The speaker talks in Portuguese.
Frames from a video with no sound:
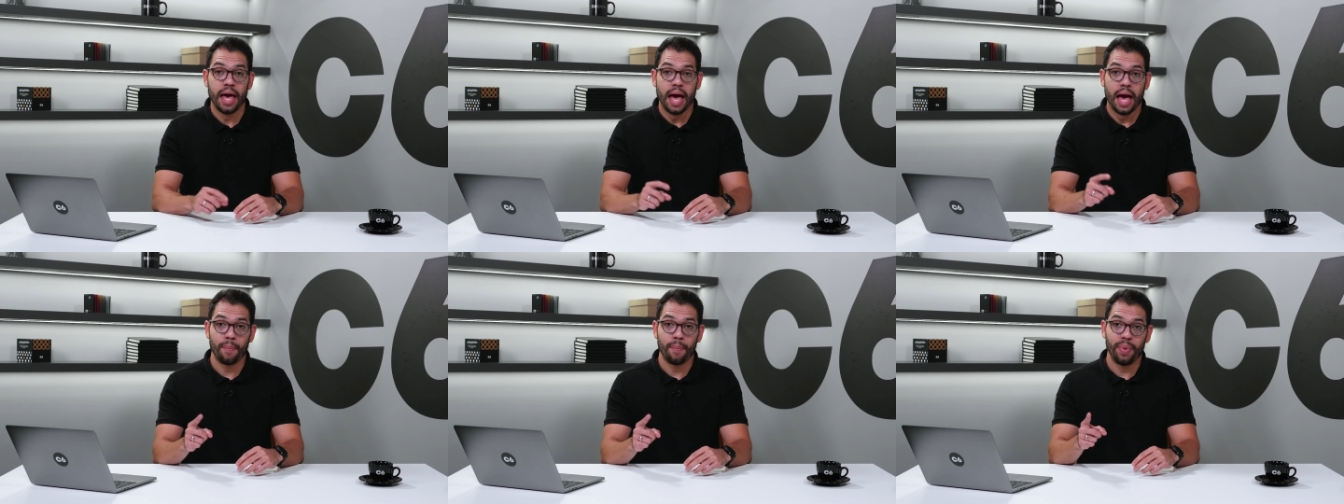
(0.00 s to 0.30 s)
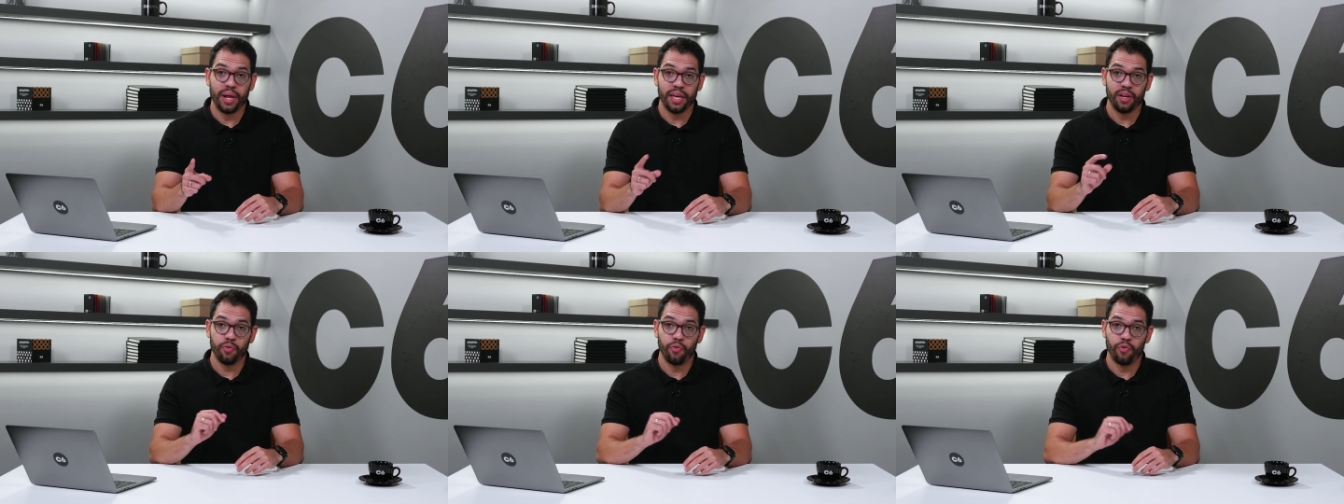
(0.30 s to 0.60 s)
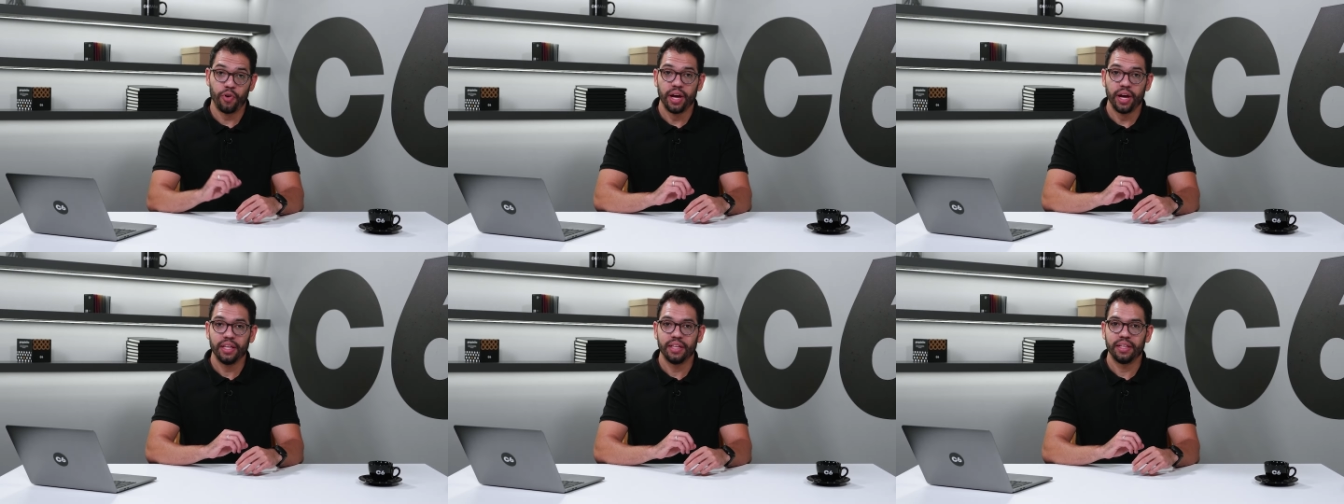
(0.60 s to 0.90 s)
A Black
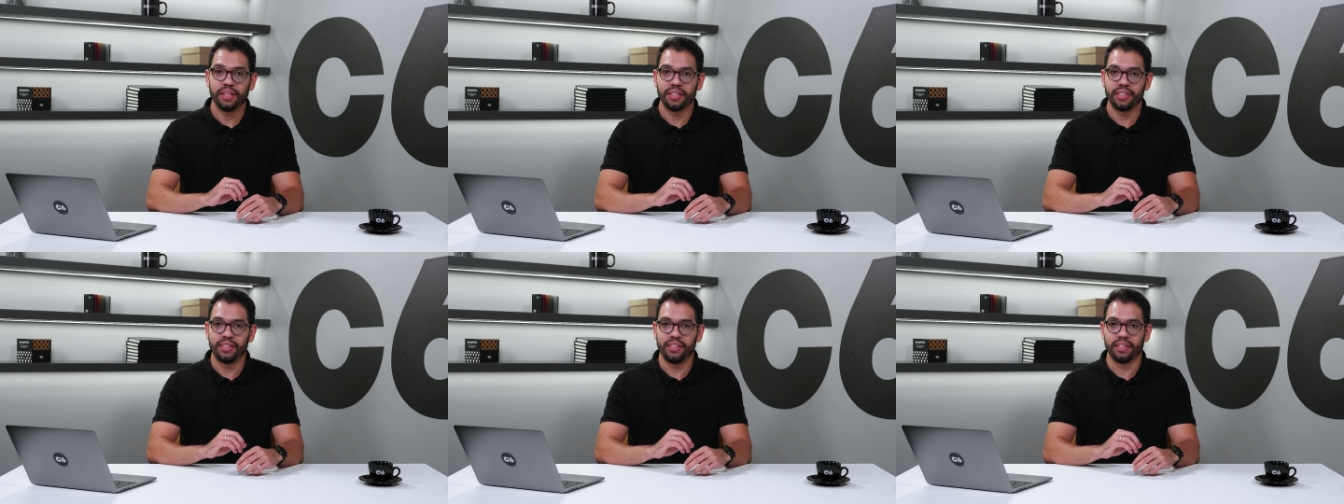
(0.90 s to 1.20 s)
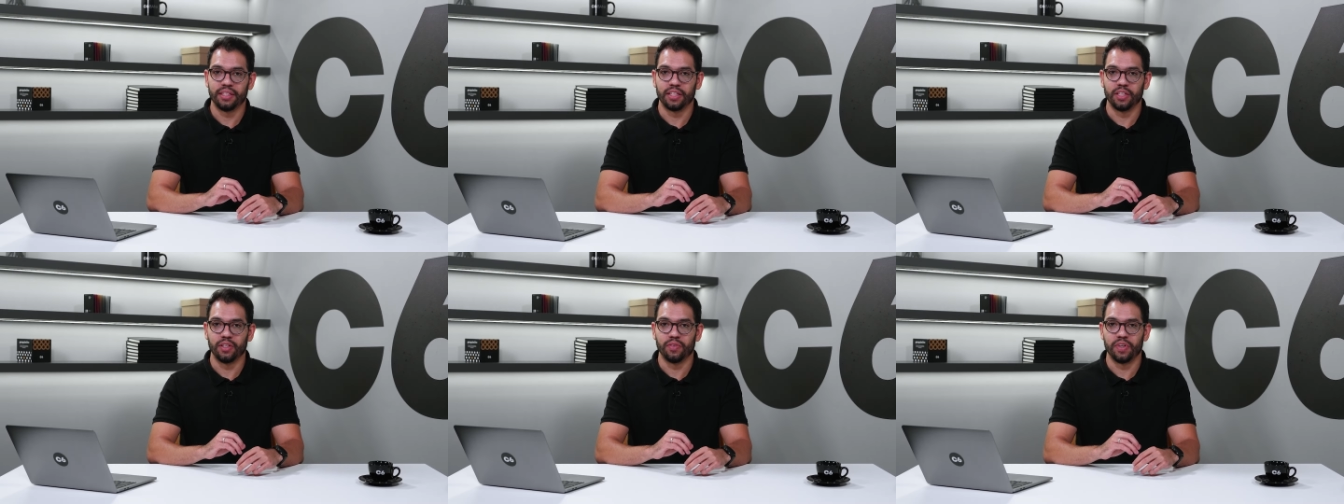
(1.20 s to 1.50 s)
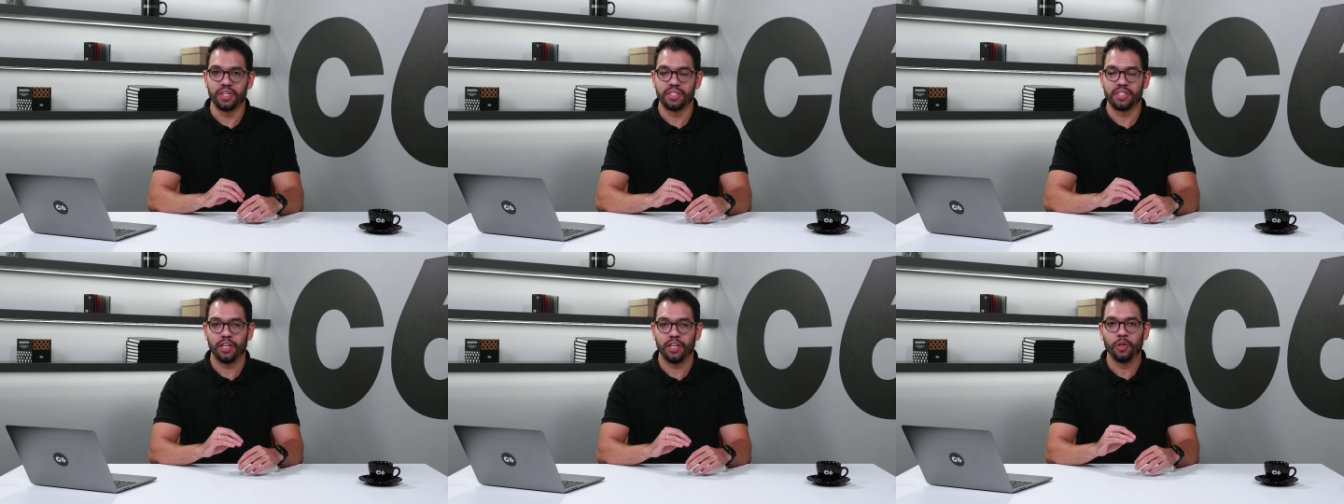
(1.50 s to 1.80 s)
Friday desse ano
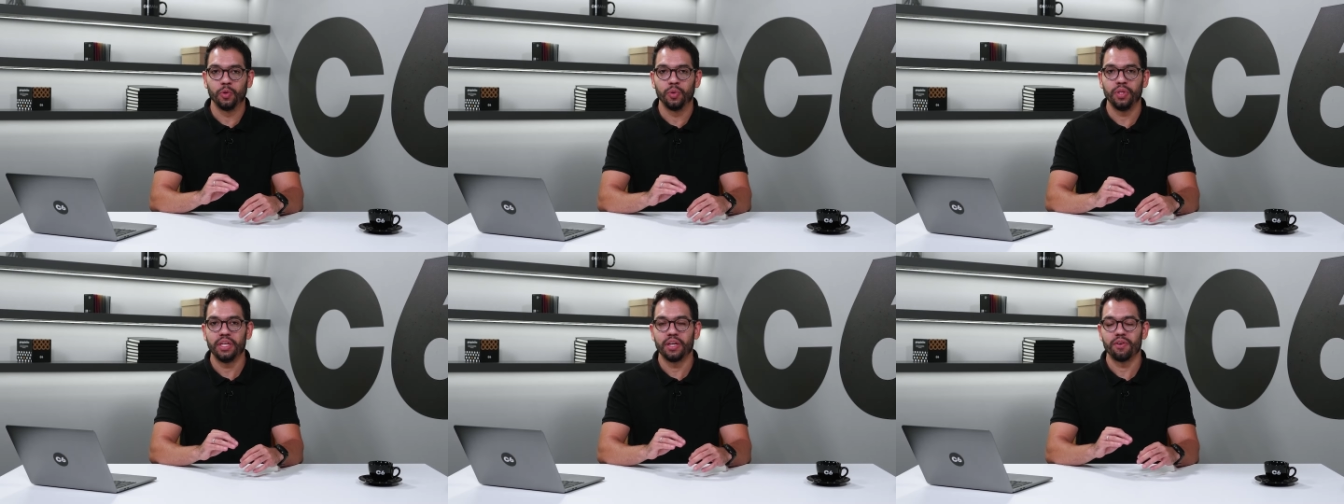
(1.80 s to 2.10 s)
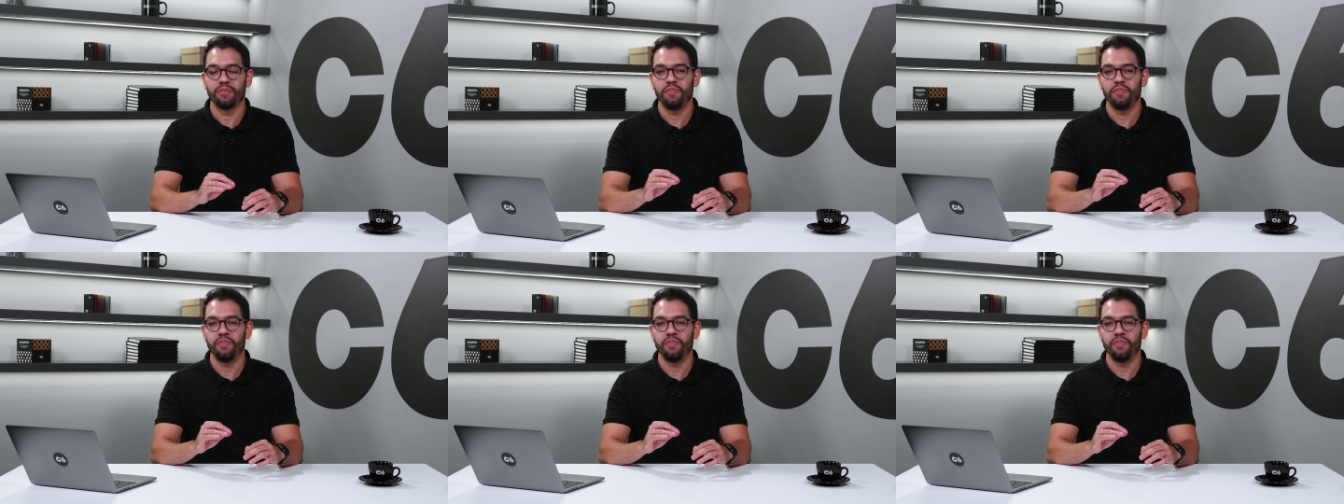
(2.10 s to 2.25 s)
vai ser no dia